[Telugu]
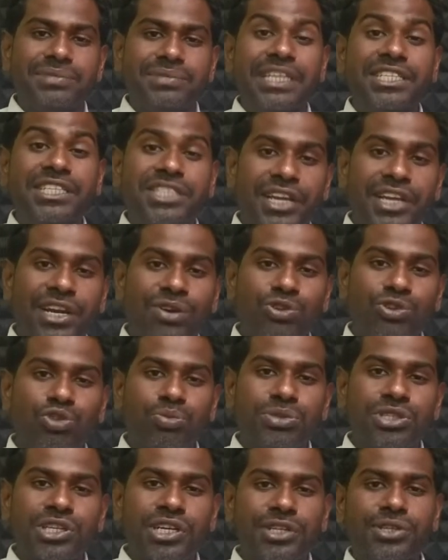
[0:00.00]
ఈ స్క్రీన్లో
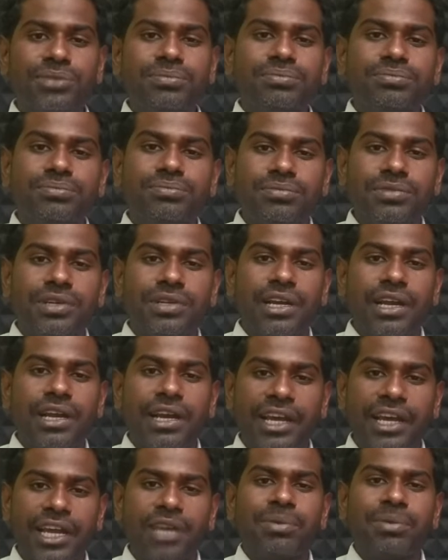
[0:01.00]
చూపించినట్టు
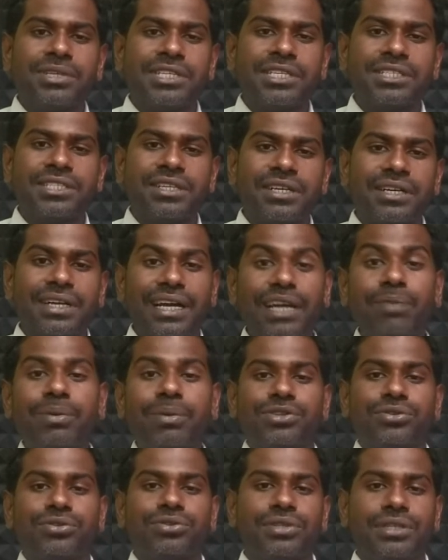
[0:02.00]
ఎర్రర్ మెసేజ్
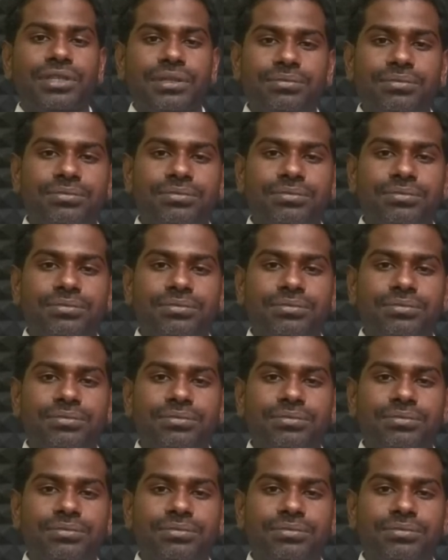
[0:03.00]
కనబడుతుంది